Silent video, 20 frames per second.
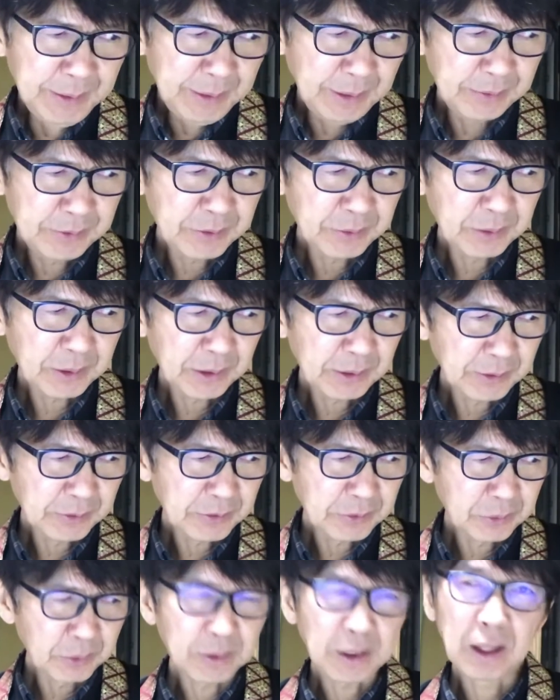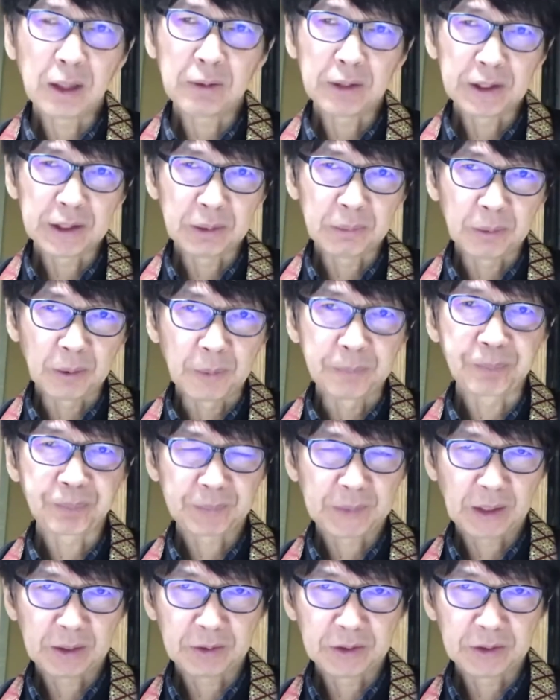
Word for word: その方すごくハワイでもあ